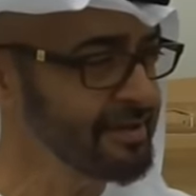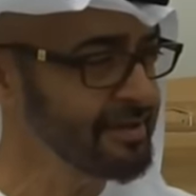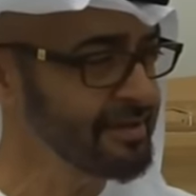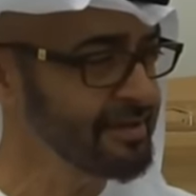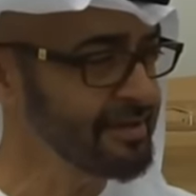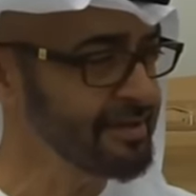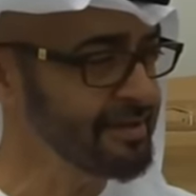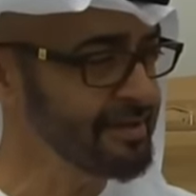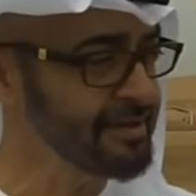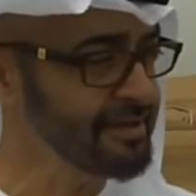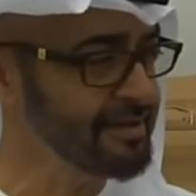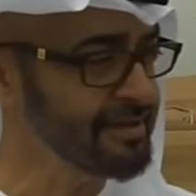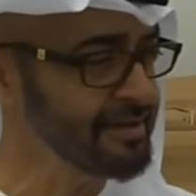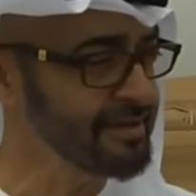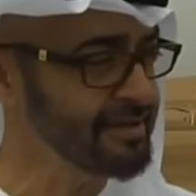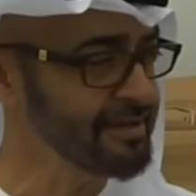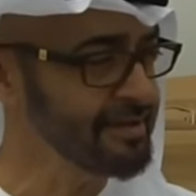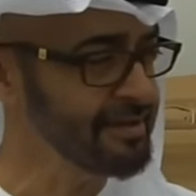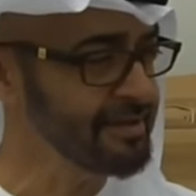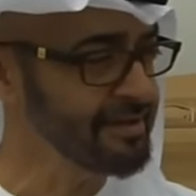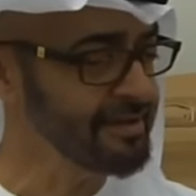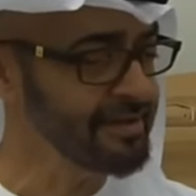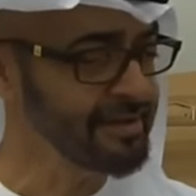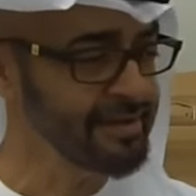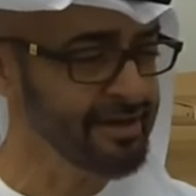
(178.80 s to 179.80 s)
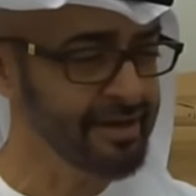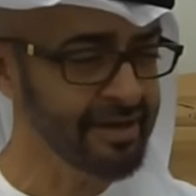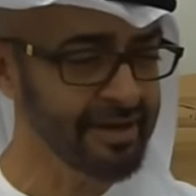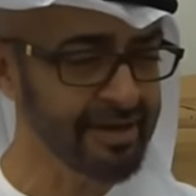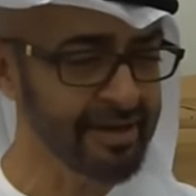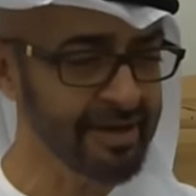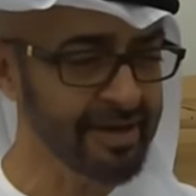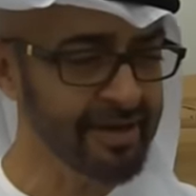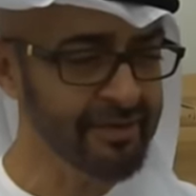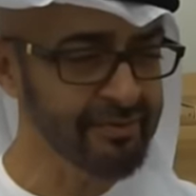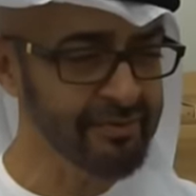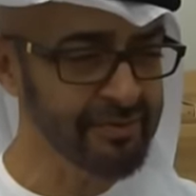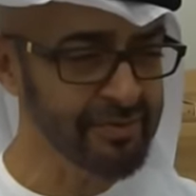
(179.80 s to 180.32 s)
آه، الله
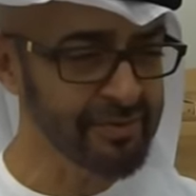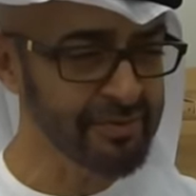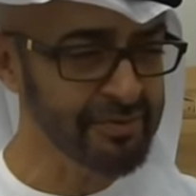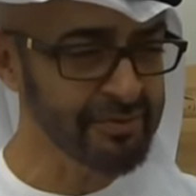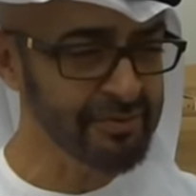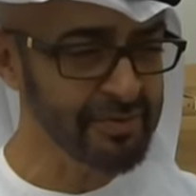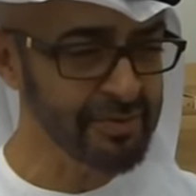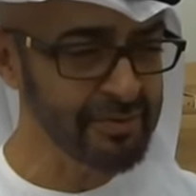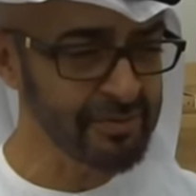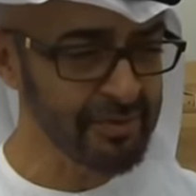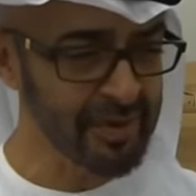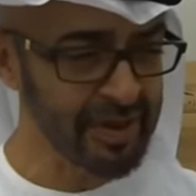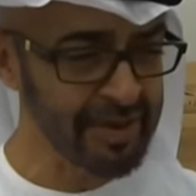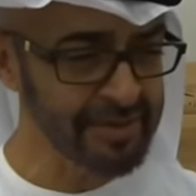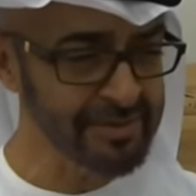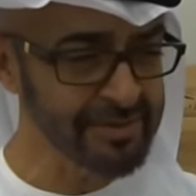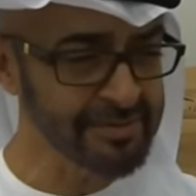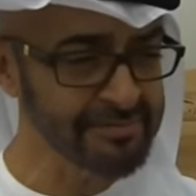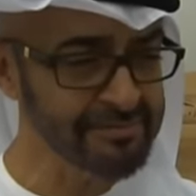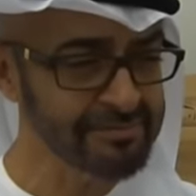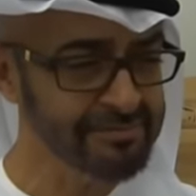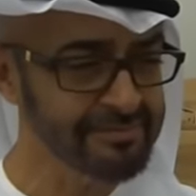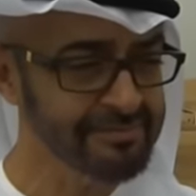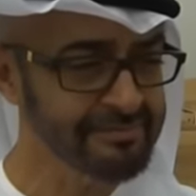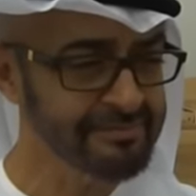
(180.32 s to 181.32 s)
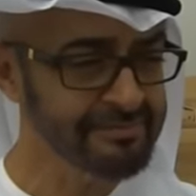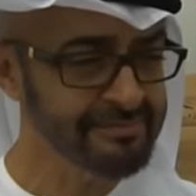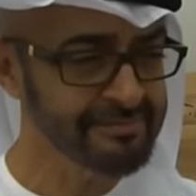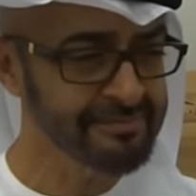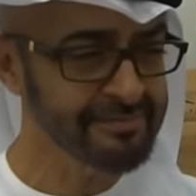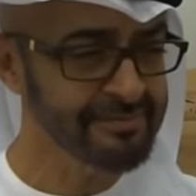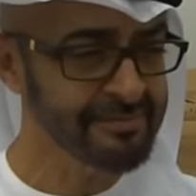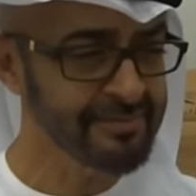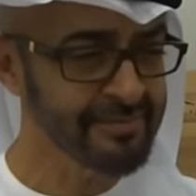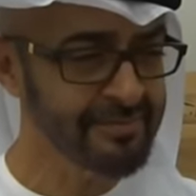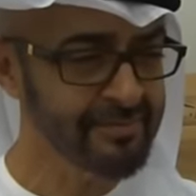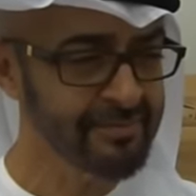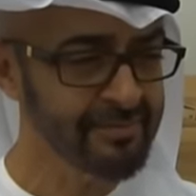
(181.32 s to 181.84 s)
يحفظهم لبلادهم
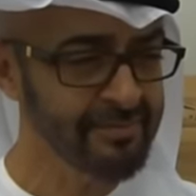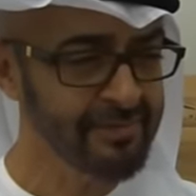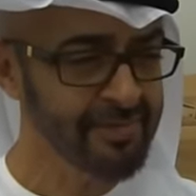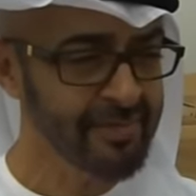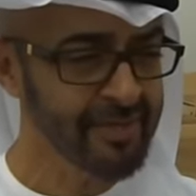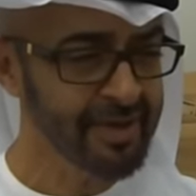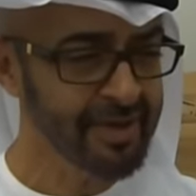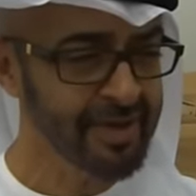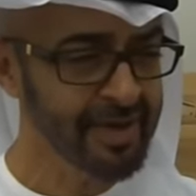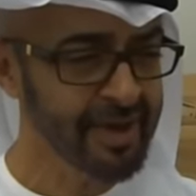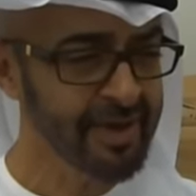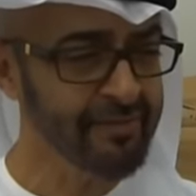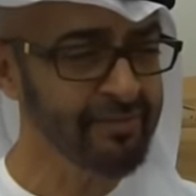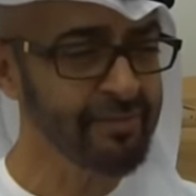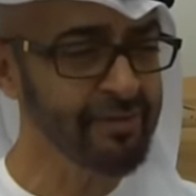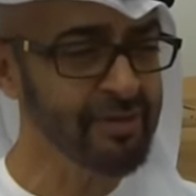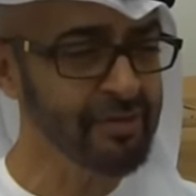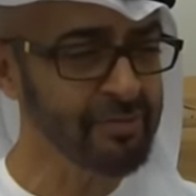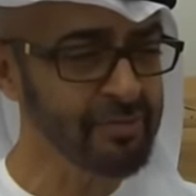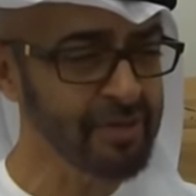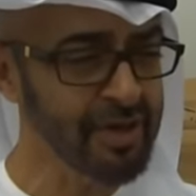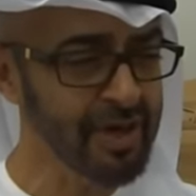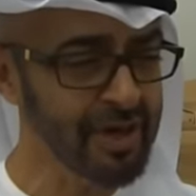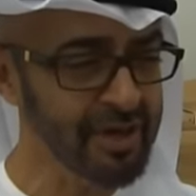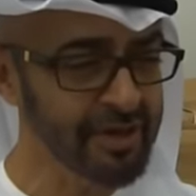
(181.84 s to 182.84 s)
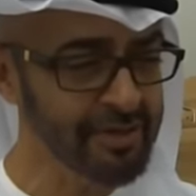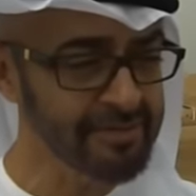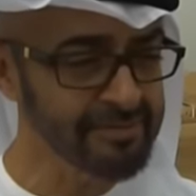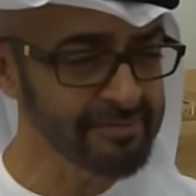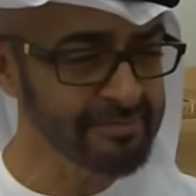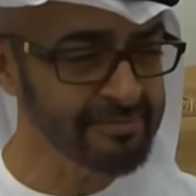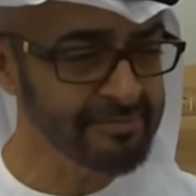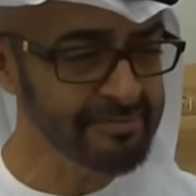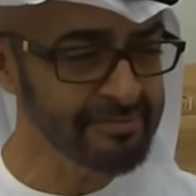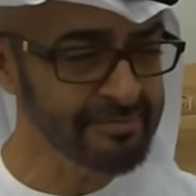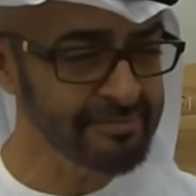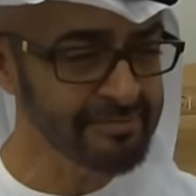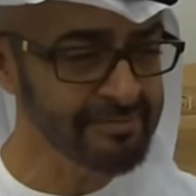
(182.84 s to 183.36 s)
حفظهم لأهلهم
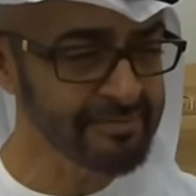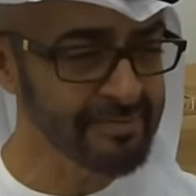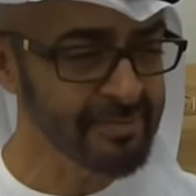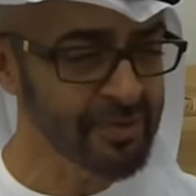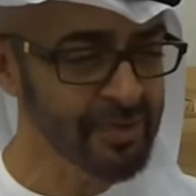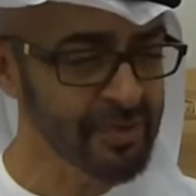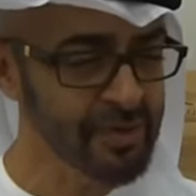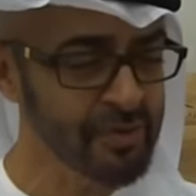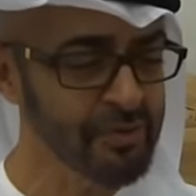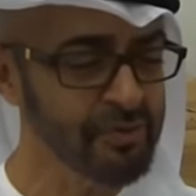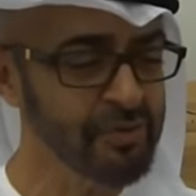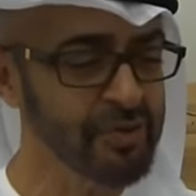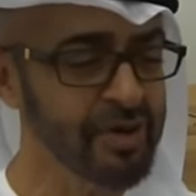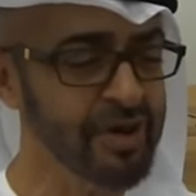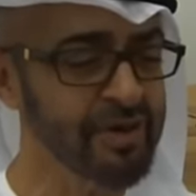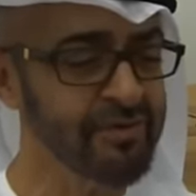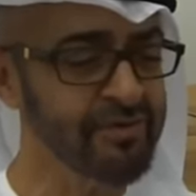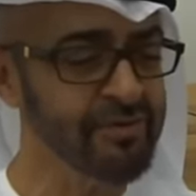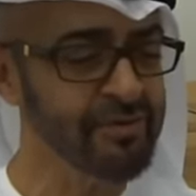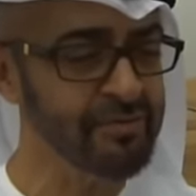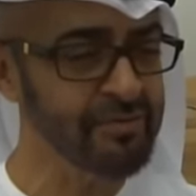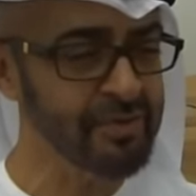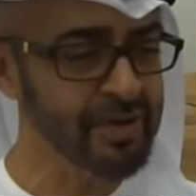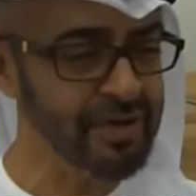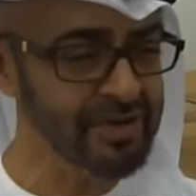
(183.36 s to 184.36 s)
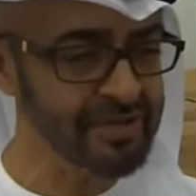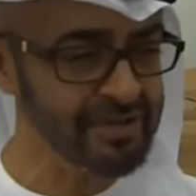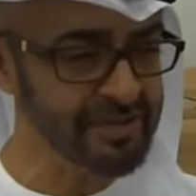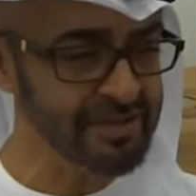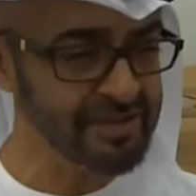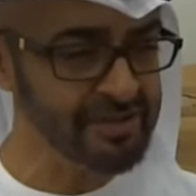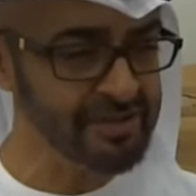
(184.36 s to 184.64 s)
ويحفظ بلادنا